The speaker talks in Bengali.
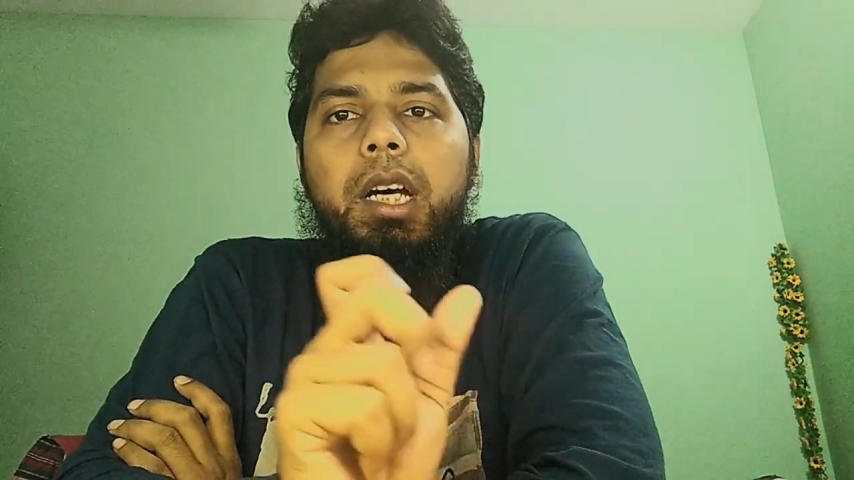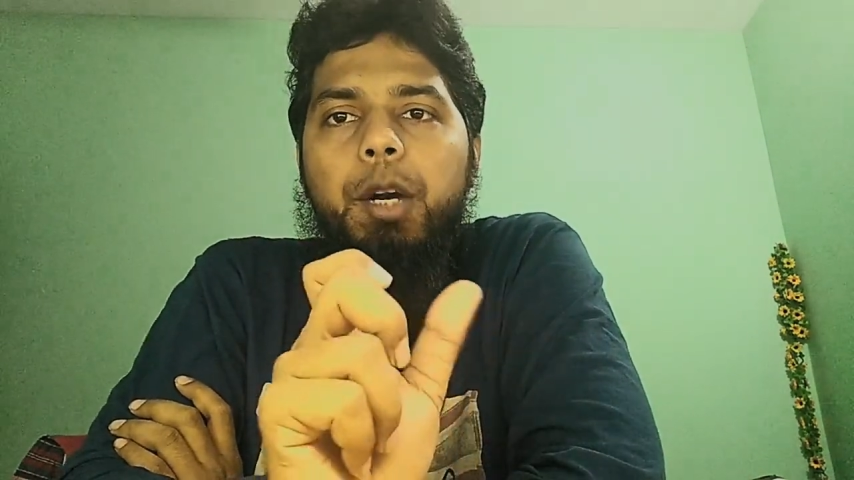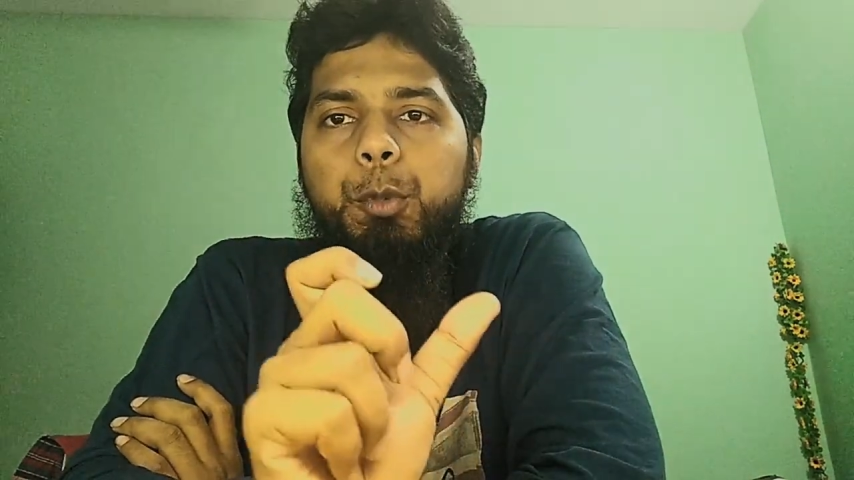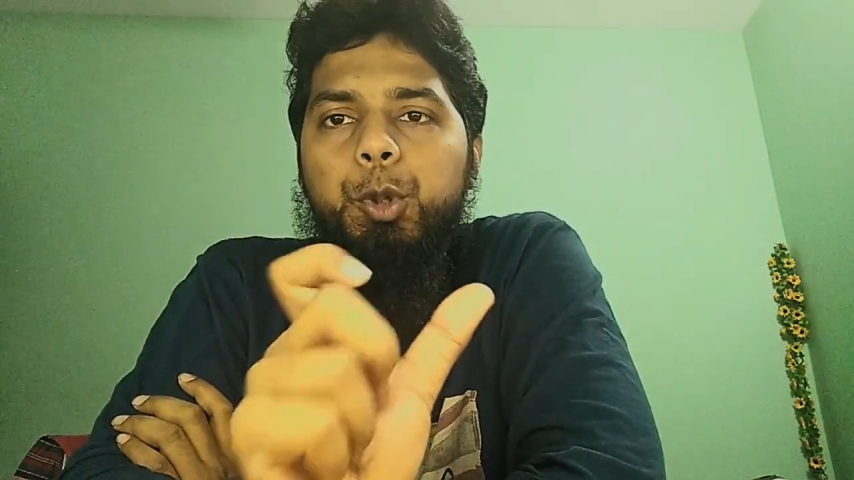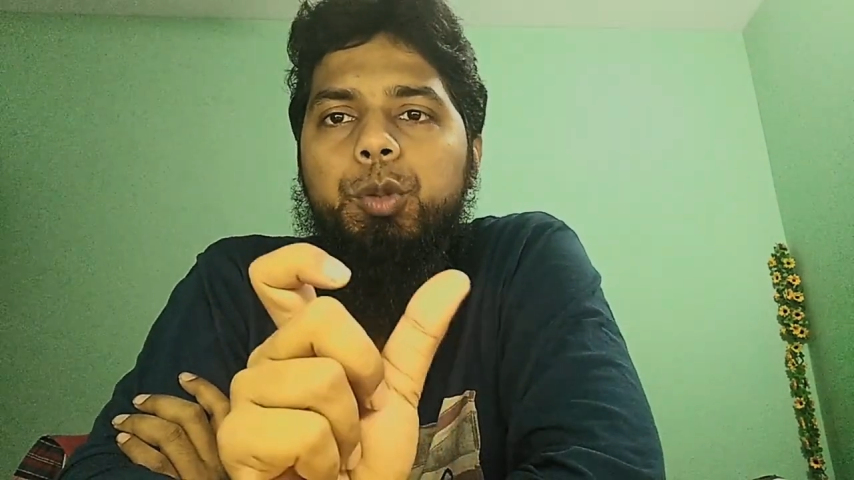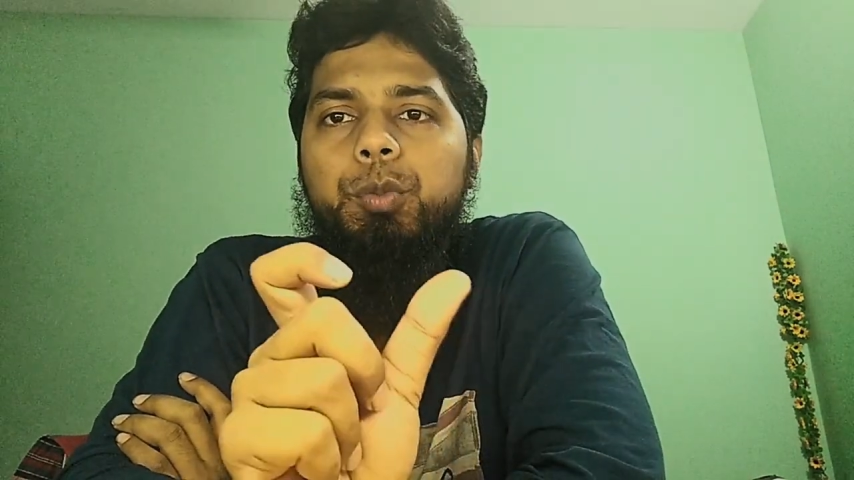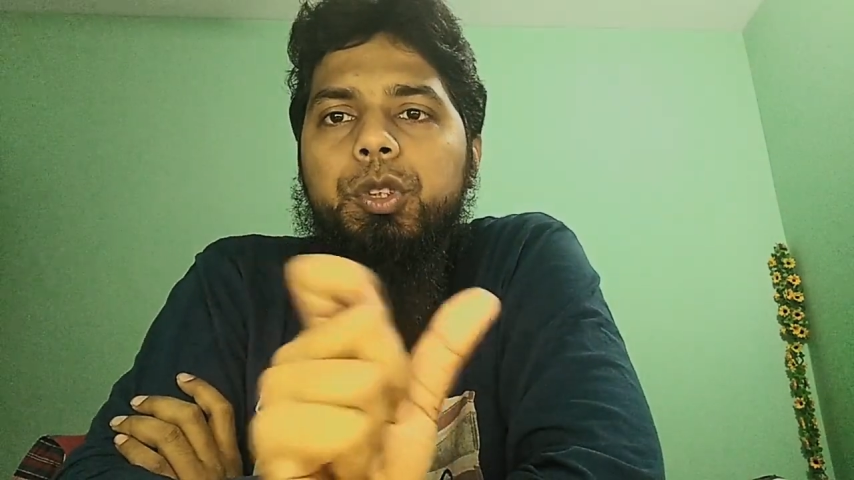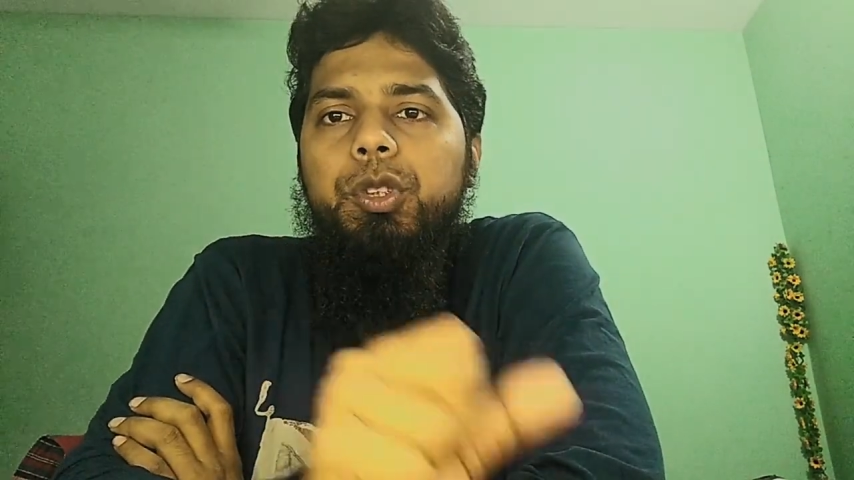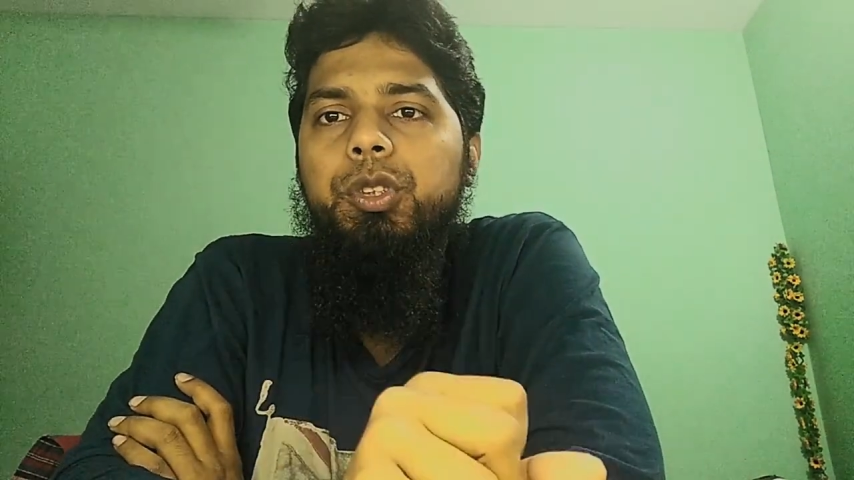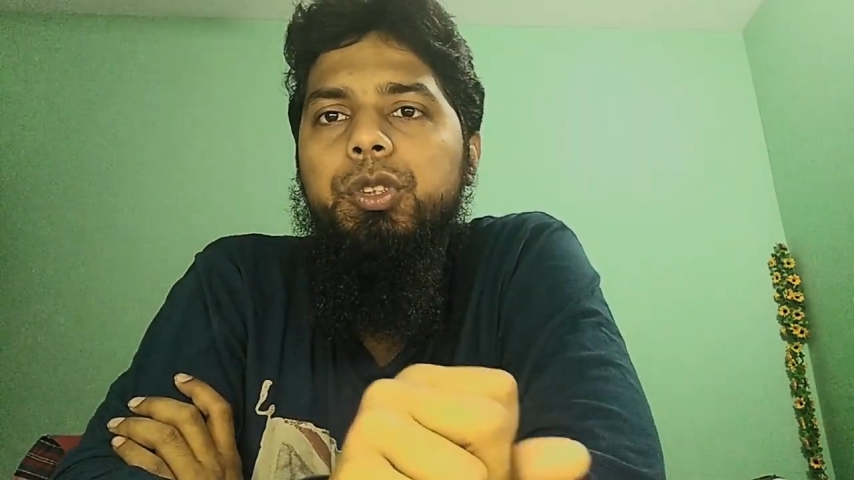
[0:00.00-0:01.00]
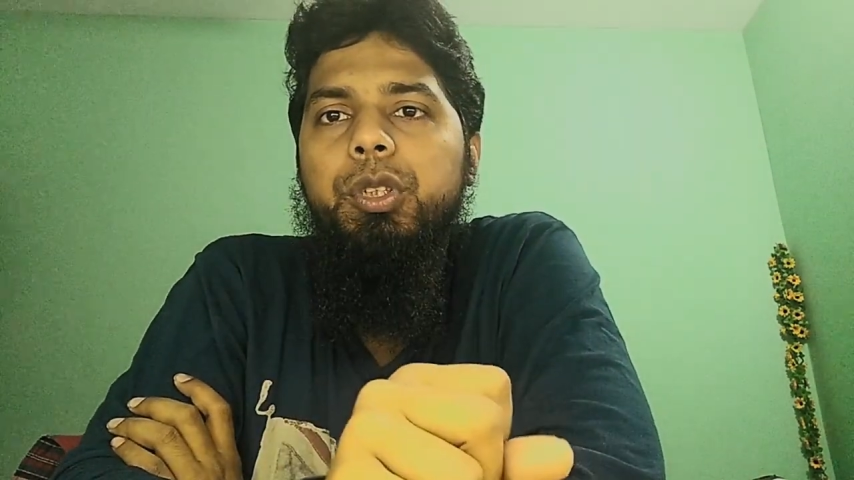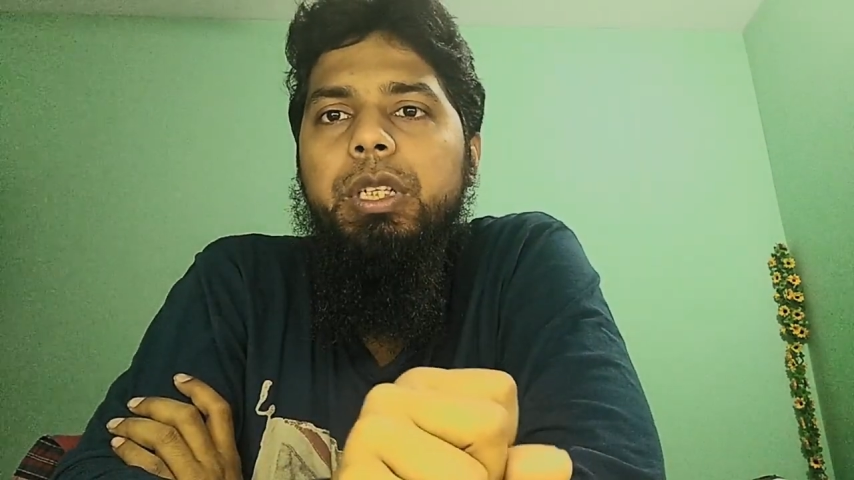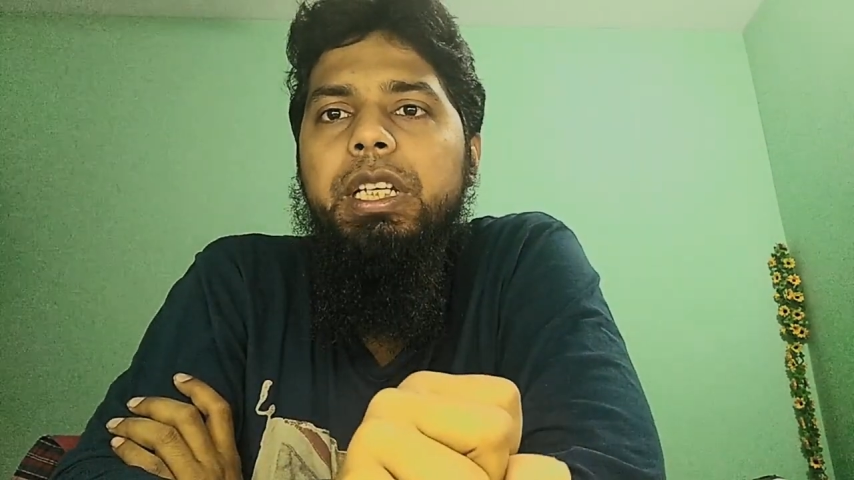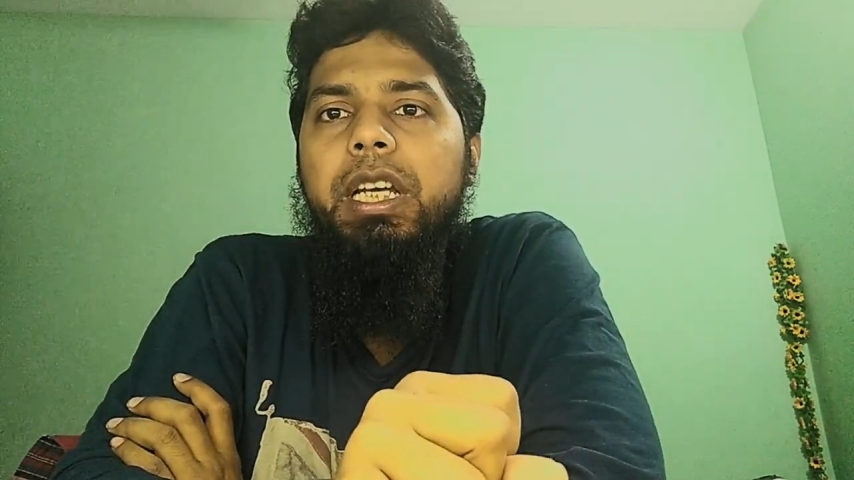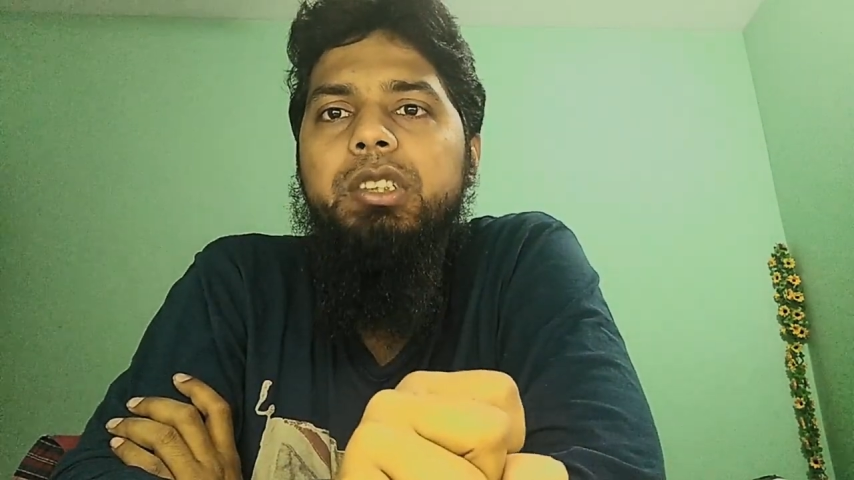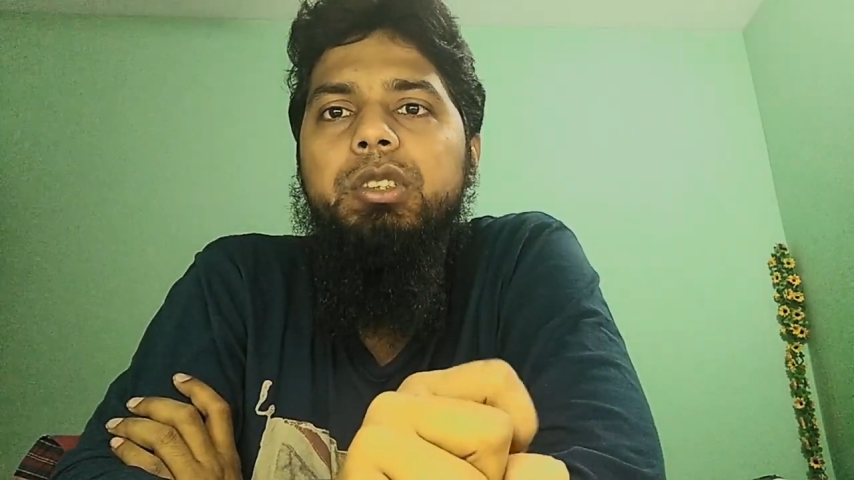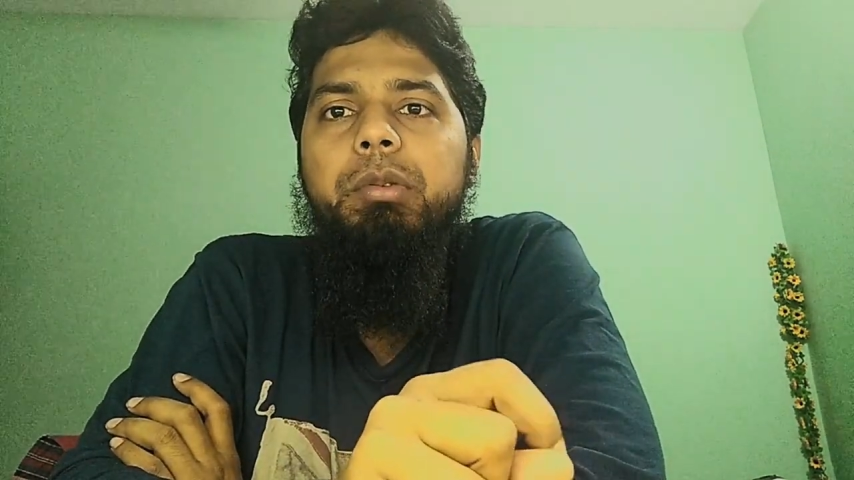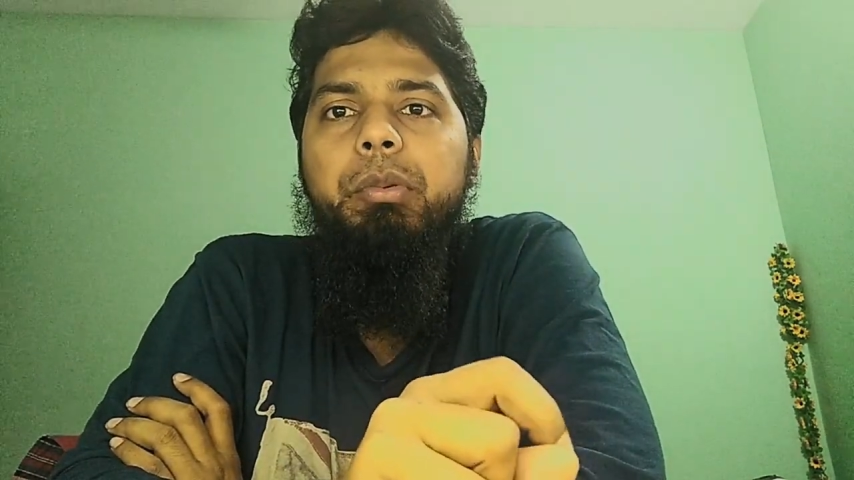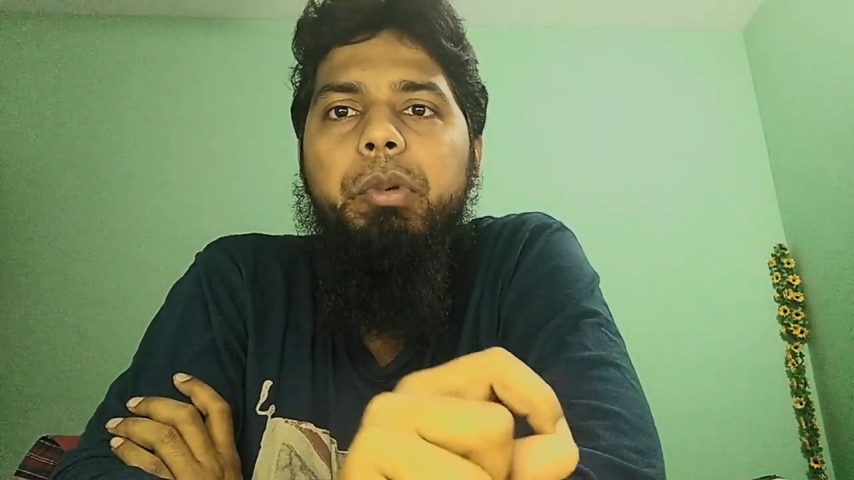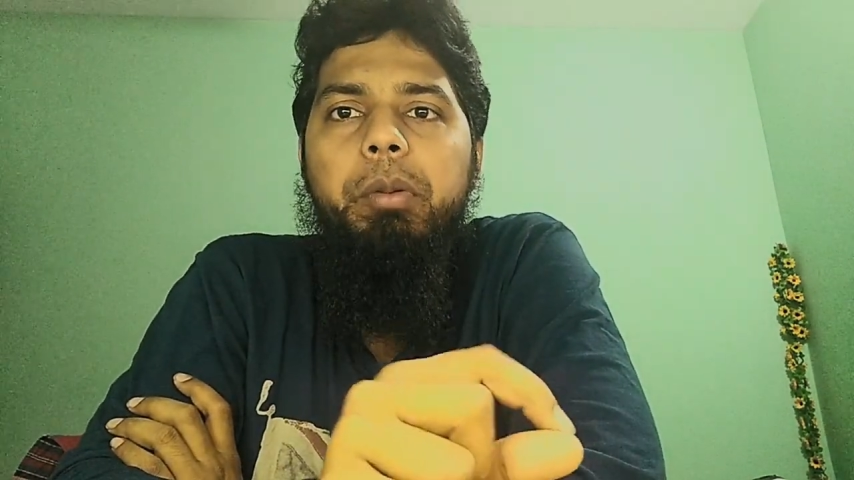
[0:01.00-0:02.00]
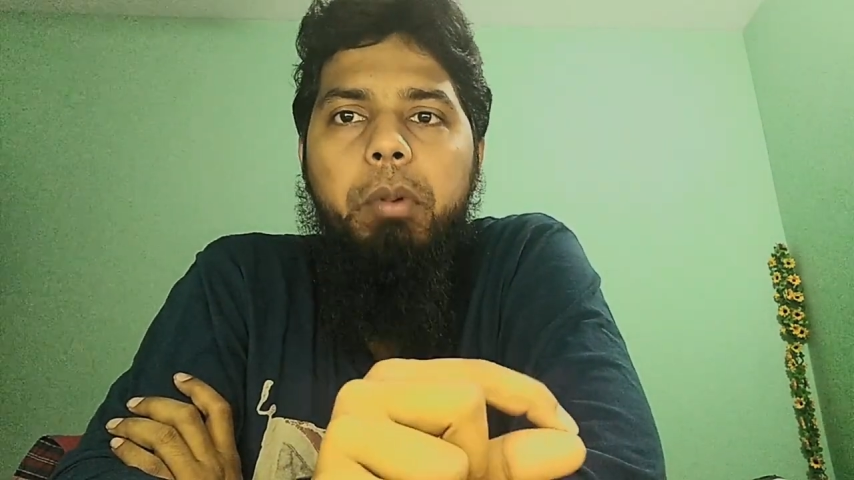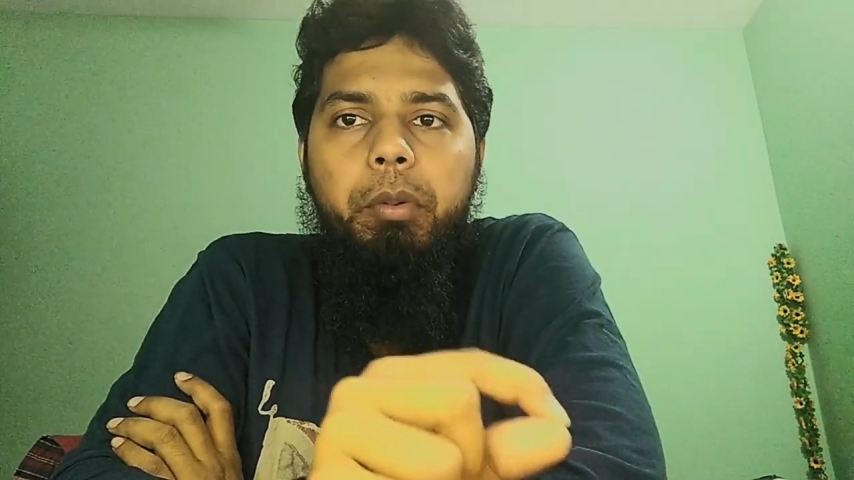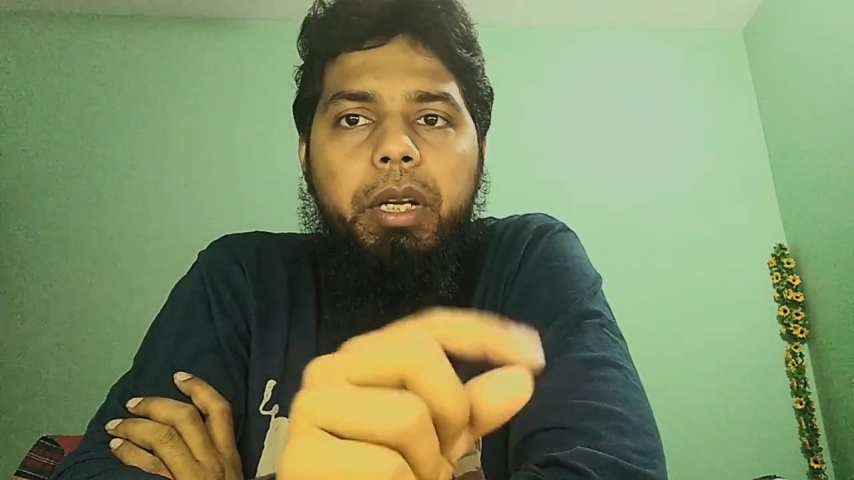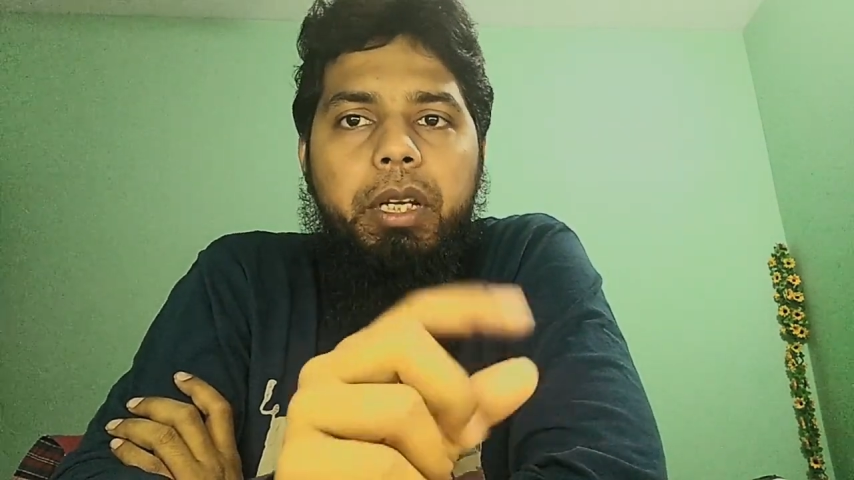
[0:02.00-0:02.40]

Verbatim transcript: আর প্রথম বছরের জন্য এই একশো জিবি ফ্রি পাবেন